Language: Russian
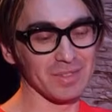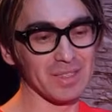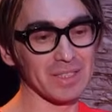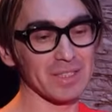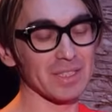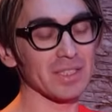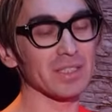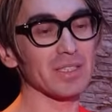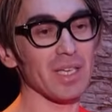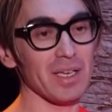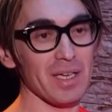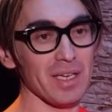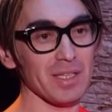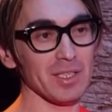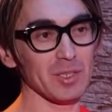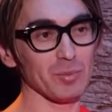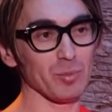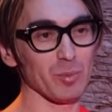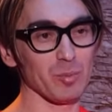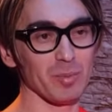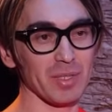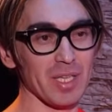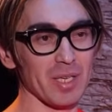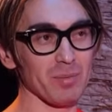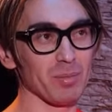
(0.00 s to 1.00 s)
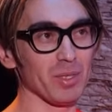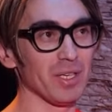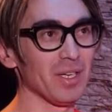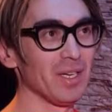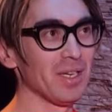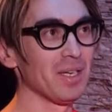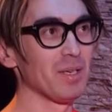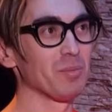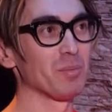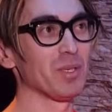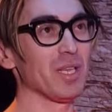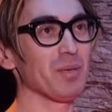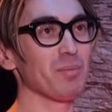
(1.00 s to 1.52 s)
не состоялась бы, была бы,
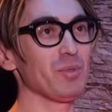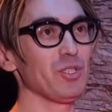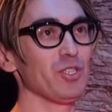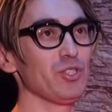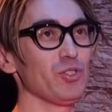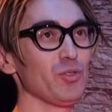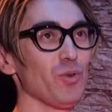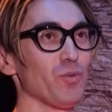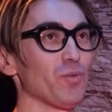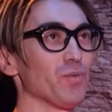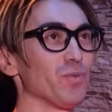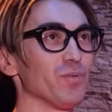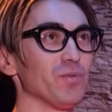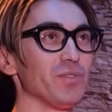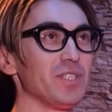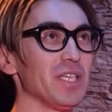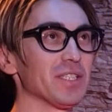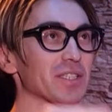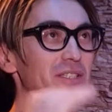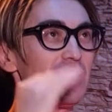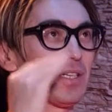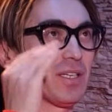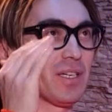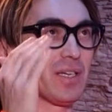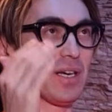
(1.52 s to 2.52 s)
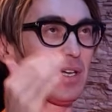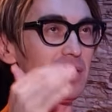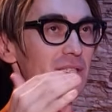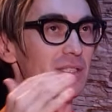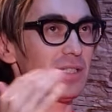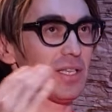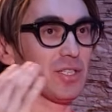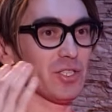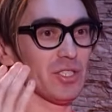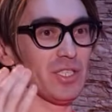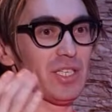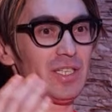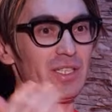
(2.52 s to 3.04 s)
была бы еще в несколько раз
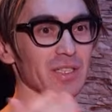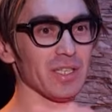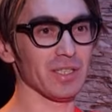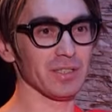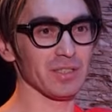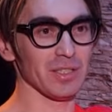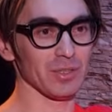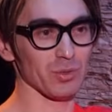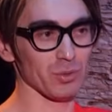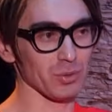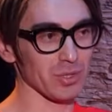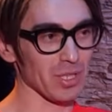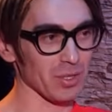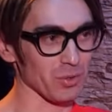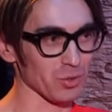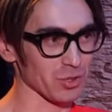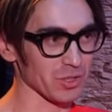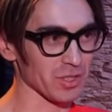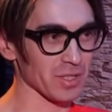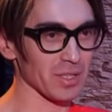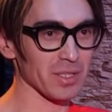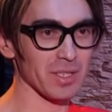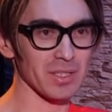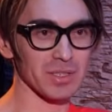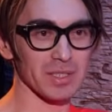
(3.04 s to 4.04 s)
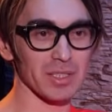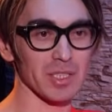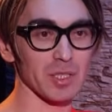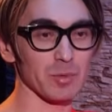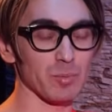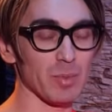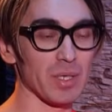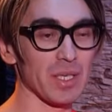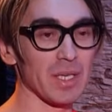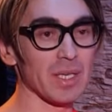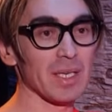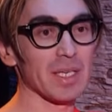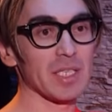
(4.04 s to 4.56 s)
сложнее, хотя куда уже, да, казалось
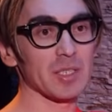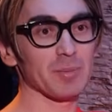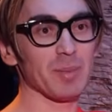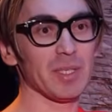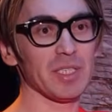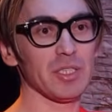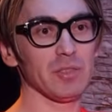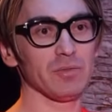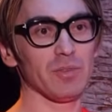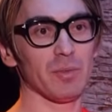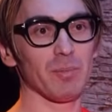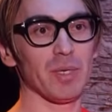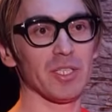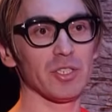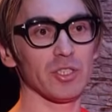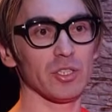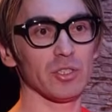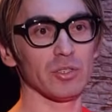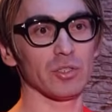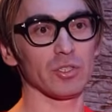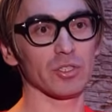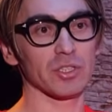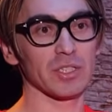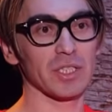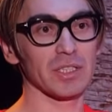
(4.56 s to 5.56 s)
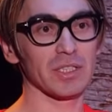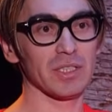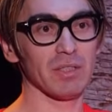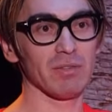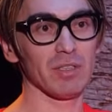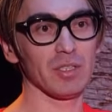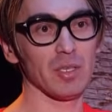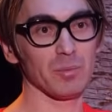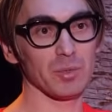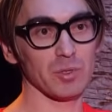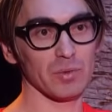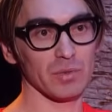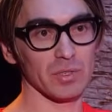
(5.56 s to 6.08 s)
бы. Спасибо вам большое, то, что составили
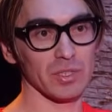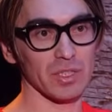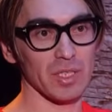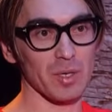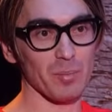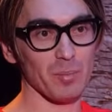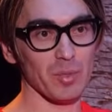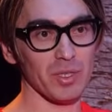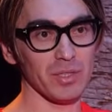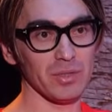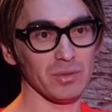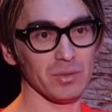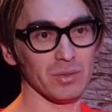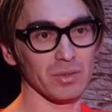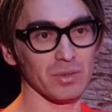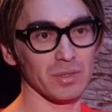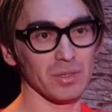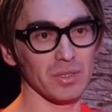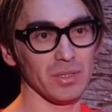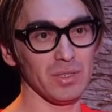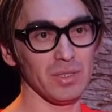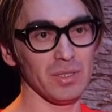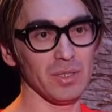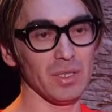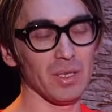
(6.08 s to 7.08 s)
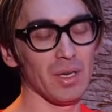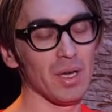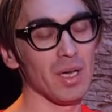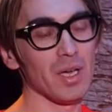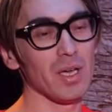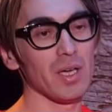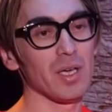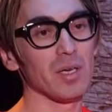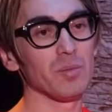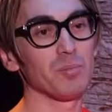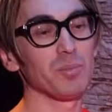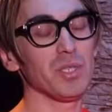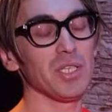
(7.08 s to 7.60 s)
нам сегодня компанию и
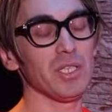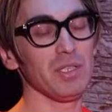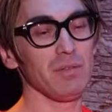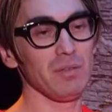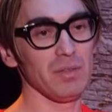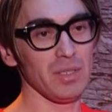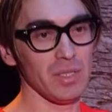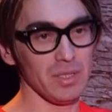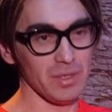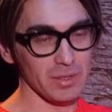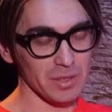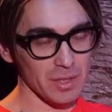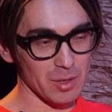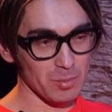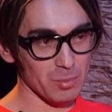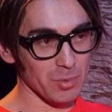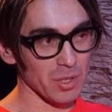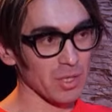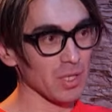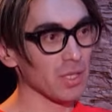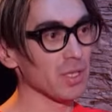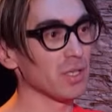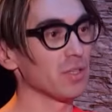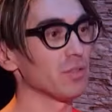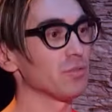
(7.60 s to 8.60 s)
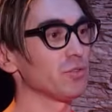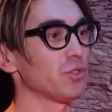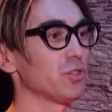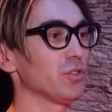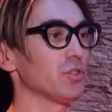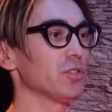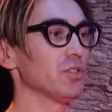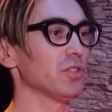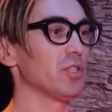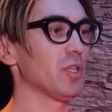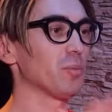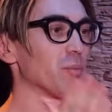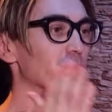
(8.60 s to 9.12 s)
перевели нам все,
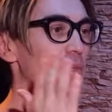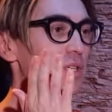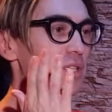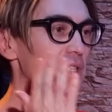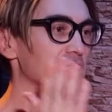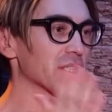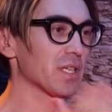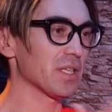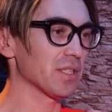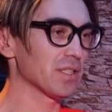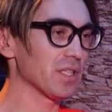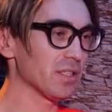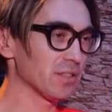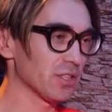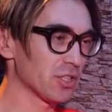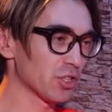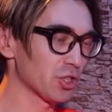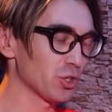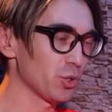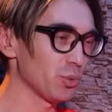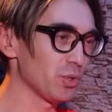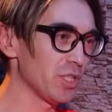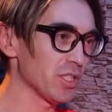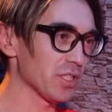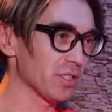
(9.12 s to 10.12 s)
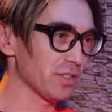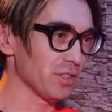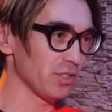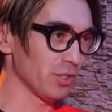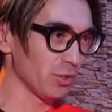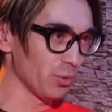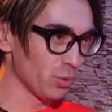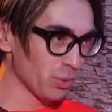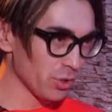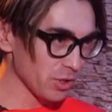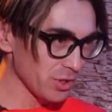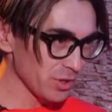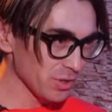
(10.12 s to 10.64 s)
что нам рассказал наш чудесный
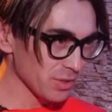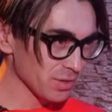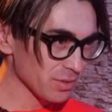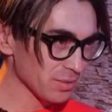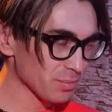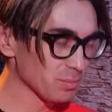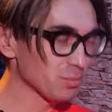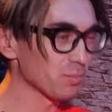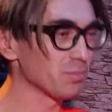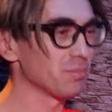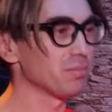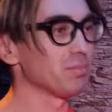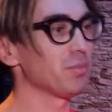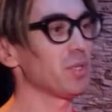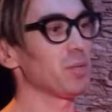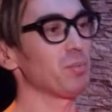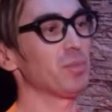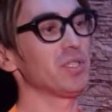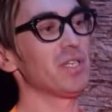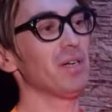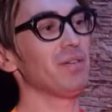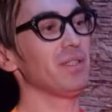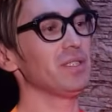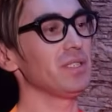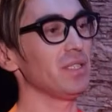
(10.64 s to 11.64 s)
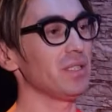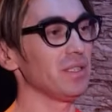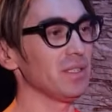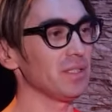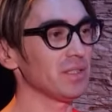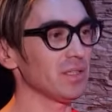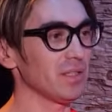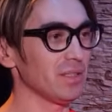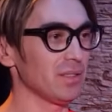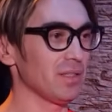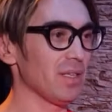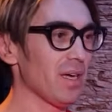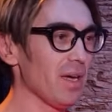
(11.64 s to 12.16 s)
гость, преподаватель из
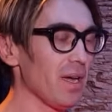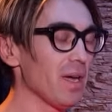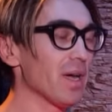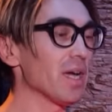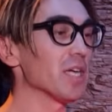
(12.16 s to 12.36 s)
Китая,